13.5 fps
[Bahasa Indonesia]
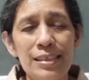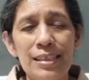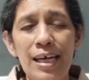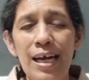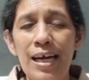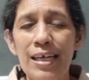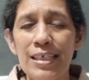
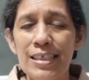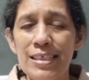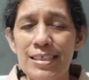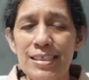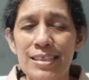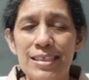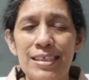berita
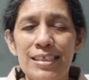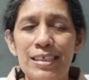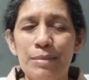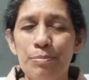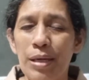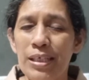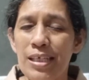Injil
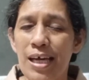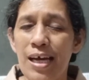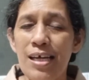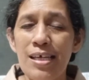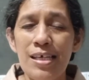kepada